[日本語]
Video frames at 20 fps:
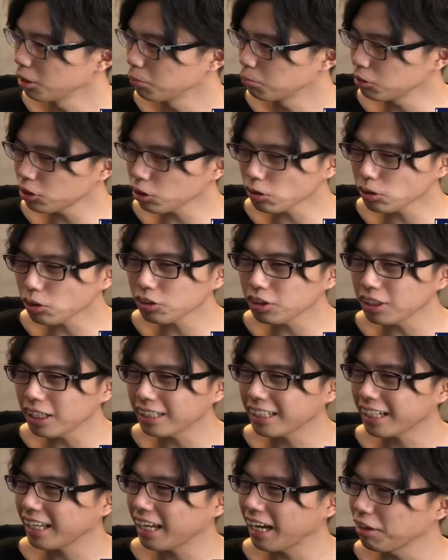無所属
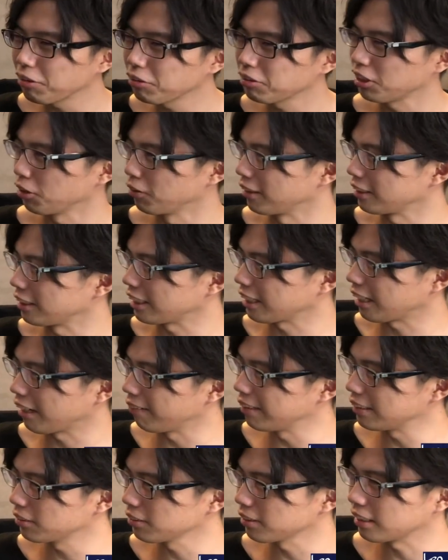なだけあるって言われててか
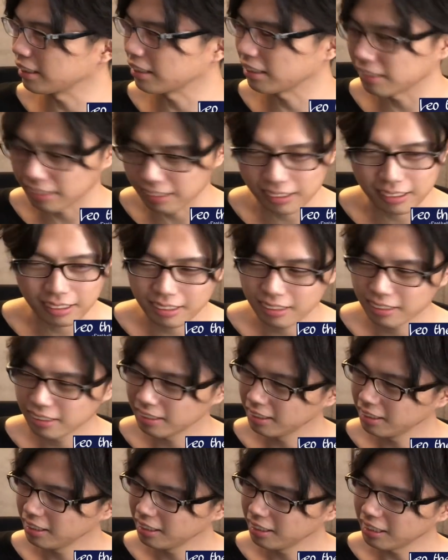わいそう
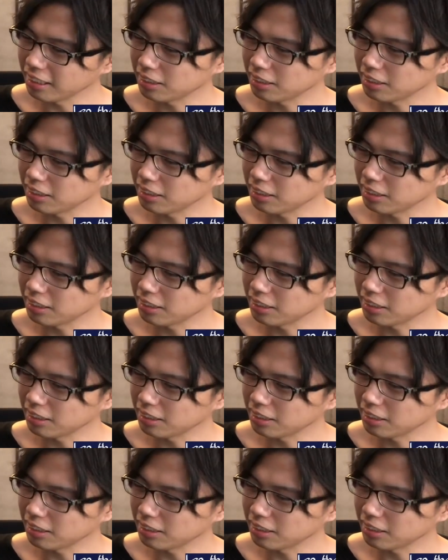だけど。